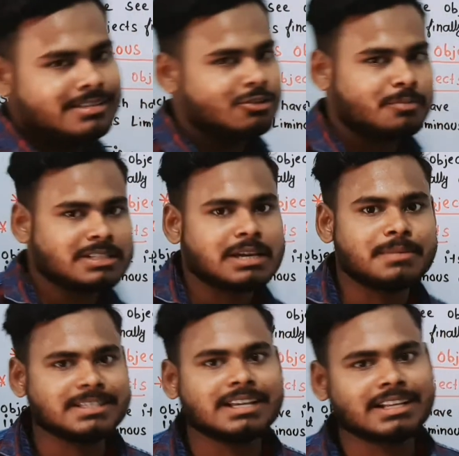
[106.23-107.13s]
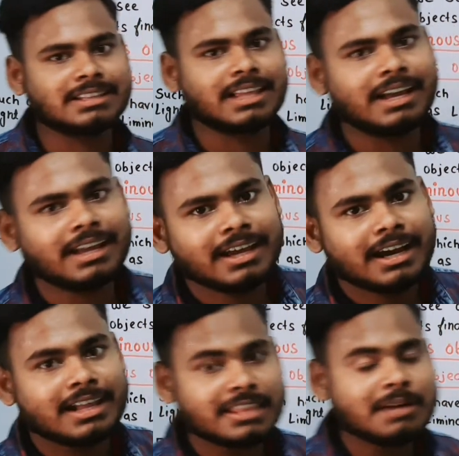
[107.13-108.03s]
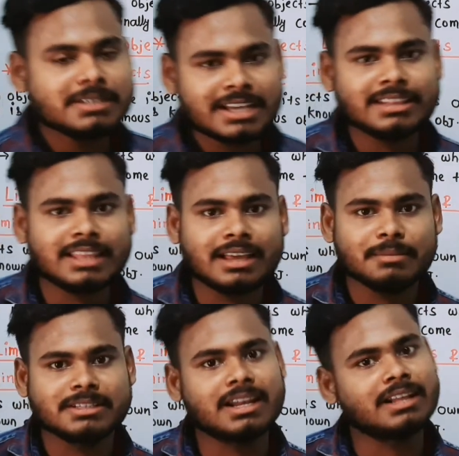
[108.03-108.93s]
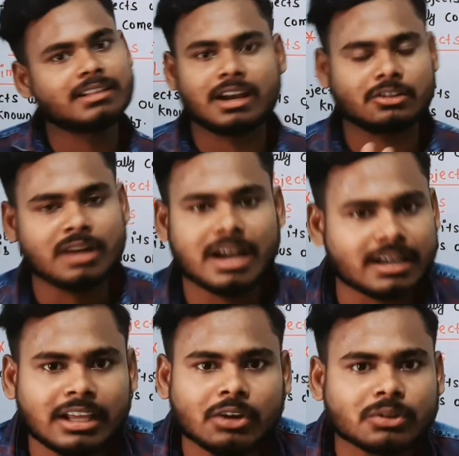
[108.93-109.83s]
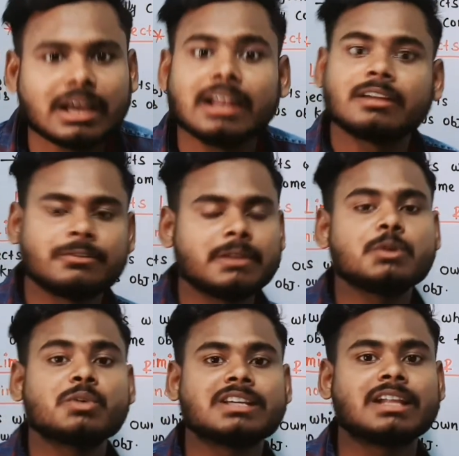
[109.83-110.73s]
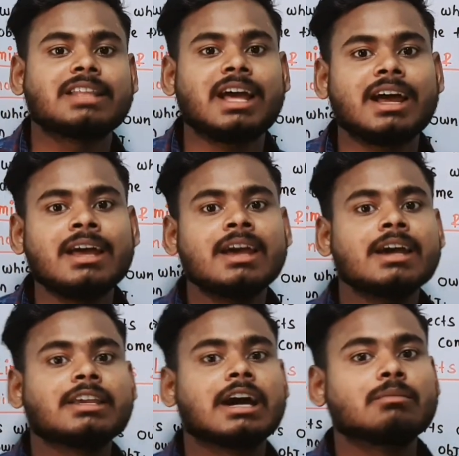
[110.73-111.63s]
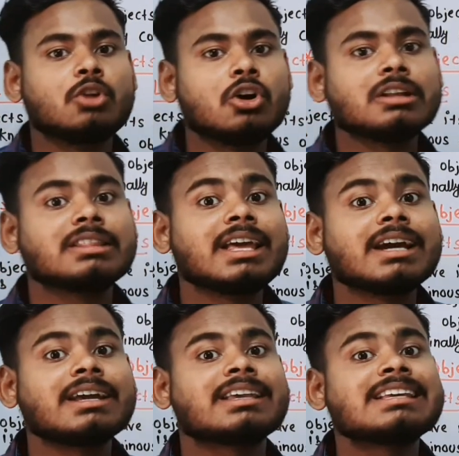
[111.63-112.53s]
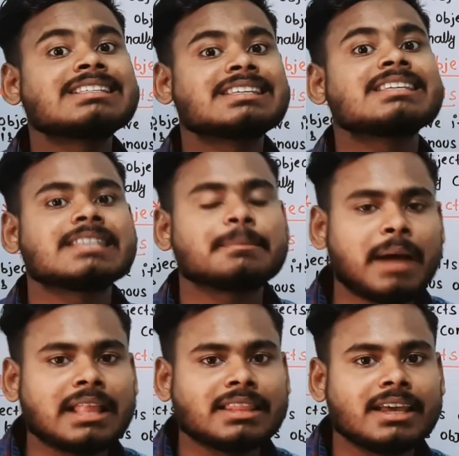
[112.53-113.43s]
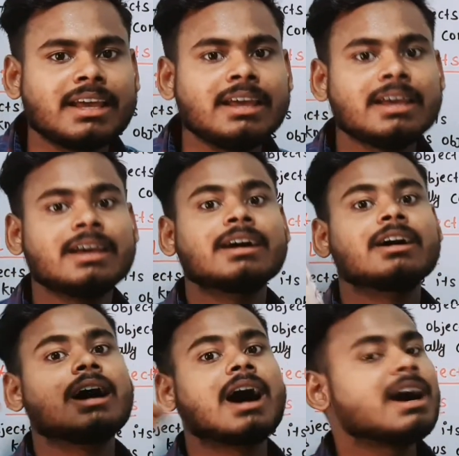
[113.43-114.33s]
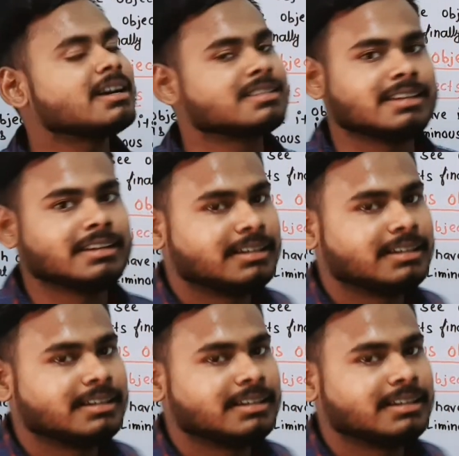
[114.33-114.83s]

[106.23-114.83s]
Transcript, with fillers: ये तो बच्चा बच्चा जानता है अंधा भी जानता है बेचारा अंधा का तो आंख नहीं होता है लेकिन फिर भी वो जानता है कि हम लोग देख किस चीज़ से पाते हैं आँख से